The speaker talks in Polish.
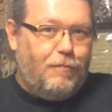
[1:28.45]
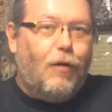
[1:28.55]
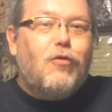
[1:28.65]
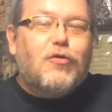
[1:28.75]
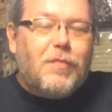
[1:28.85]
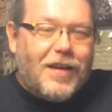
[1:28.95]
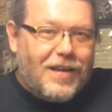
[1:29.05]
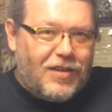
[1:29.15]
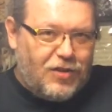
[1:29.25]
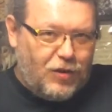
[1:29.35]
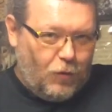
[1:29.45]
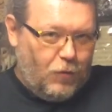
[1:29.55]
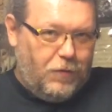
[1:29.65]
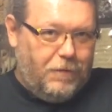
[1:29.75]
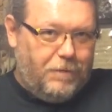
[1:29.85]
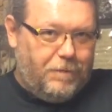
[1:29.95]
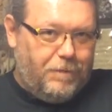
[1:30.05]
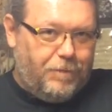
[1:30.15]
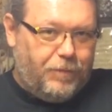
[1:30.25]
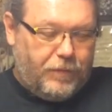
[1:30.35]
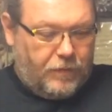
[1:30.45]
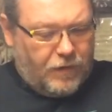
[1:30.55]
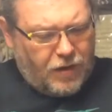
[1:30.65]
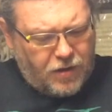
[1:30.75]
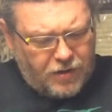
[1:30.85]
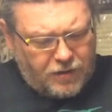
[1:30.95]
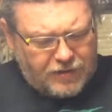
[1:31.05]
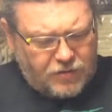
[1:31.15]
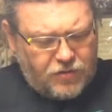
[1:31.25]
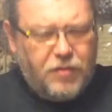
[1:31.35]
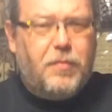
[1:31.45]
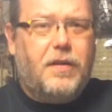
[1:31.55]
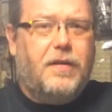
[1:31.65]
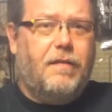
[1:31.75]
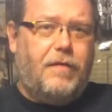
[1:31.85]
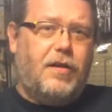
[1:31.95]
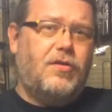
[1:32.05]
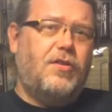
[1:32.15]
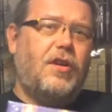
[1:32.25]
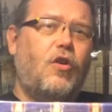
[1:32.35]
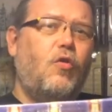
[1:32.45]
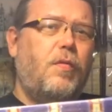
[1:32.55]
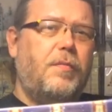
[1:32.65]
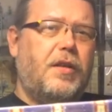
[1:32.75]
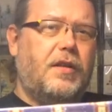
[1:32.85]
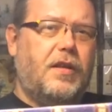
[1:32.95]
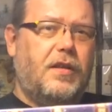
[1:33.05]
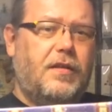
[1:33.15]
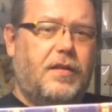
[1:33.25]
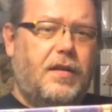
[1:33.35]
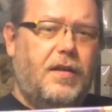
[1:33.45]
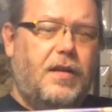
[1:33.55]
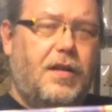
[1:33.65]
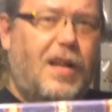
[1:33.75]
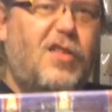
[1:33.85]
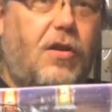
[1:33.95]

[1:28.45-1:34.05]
Połóżmy je na stół No i zacznijmy wręczać jako upominki dla